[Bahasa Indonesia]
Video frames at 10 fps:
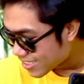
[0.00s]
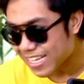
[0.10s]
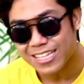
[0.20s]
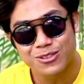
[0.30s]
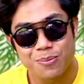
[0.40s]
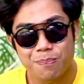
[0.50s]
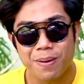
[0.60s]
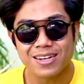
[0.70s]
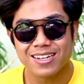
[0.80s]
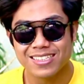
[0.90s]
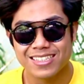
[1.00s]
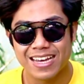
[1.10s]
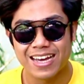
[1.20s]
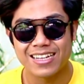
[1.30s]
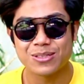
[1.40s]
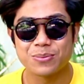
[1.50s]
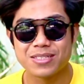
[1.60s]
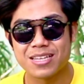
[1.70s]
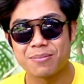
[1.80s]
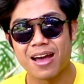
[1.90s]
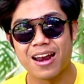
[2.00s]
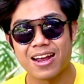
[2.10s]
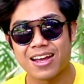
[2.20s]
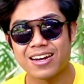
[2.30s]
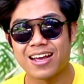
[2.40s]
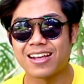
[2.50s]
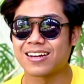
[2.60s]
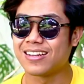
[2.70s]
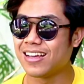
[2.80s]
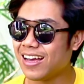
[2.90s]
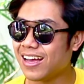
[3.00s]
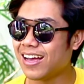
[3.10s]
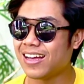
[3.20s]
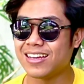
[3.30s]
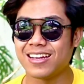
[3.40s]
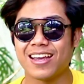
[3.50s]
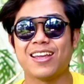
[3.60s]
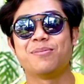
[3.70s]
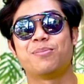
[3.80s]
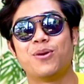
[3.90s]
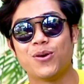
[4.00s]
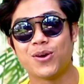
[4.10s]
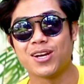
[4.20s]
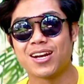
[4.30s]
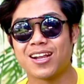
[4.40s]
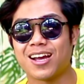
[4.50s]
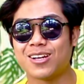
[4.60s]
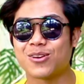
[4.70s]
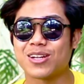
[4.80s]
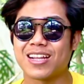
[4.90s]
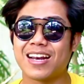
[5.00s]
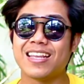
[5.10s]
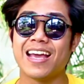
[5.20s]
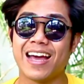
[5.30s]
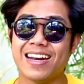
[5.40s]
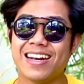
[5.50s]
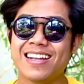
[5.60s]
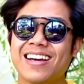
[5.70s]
satu part aja itu bisa mengalahkan harga handphone Android kalian